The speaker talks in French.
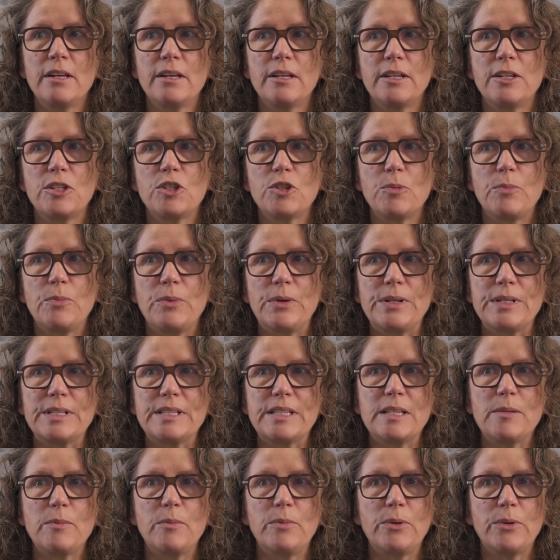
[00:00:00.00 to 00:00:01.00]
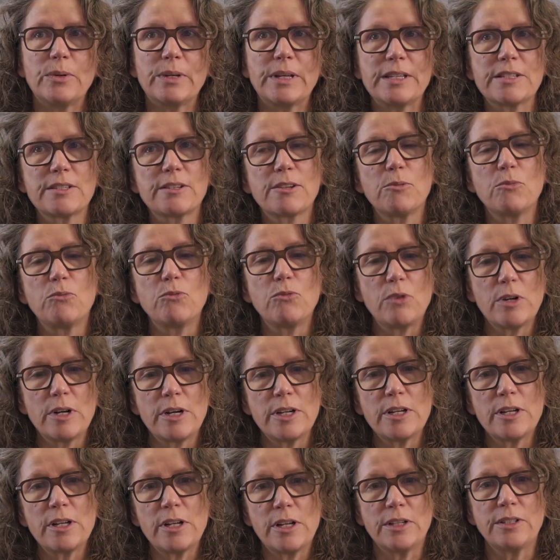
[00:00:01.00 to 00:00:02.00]
Et je pensais, bon, qu'est-ce que
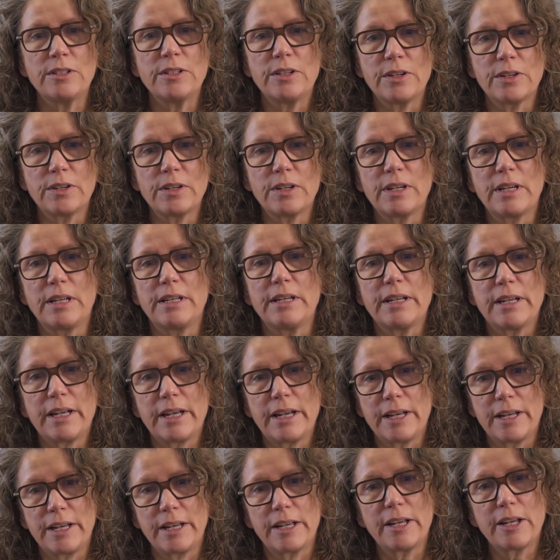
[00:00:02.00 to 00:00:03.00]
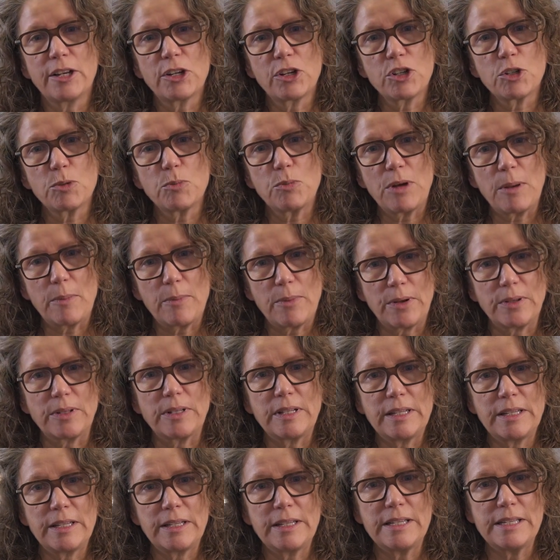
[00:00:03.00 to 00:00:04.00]
moi, en tant que Garaga, que je peux
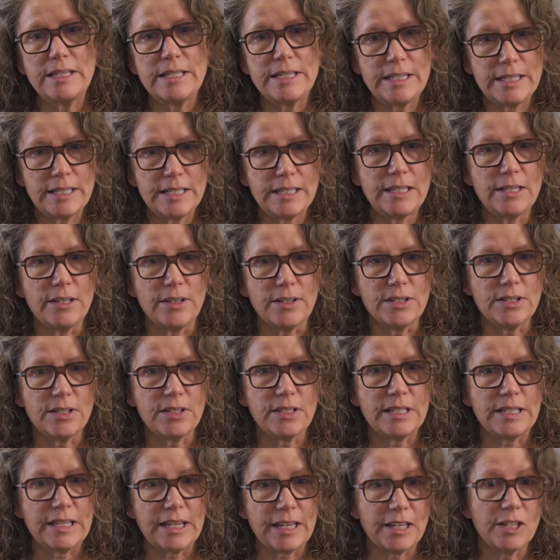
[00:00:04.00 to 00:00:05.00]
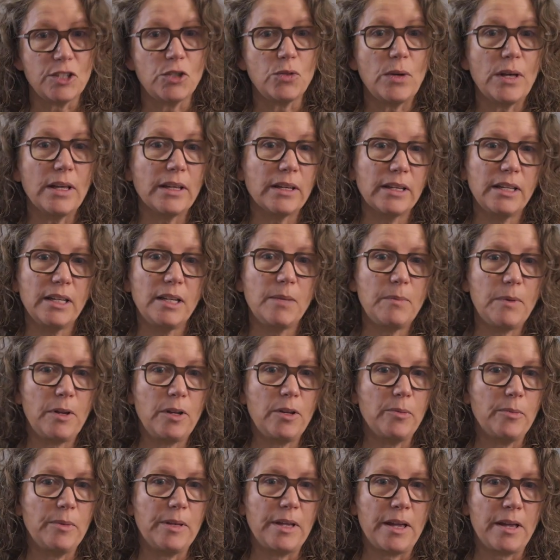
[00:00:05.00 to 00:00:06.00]
apporter ici, dans ce territoire qui n'est pas
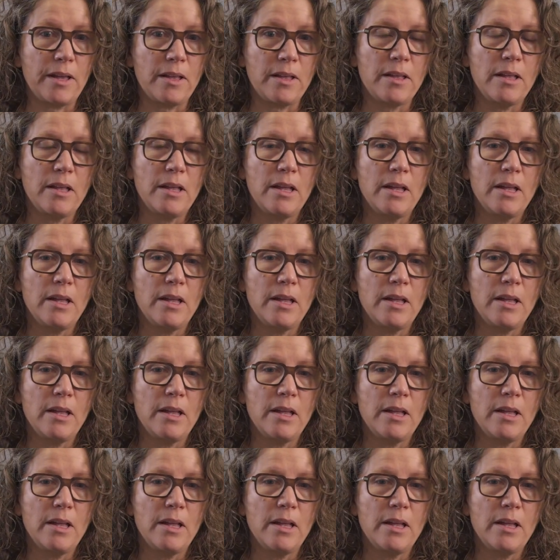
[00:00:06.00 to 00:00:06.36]
le mien?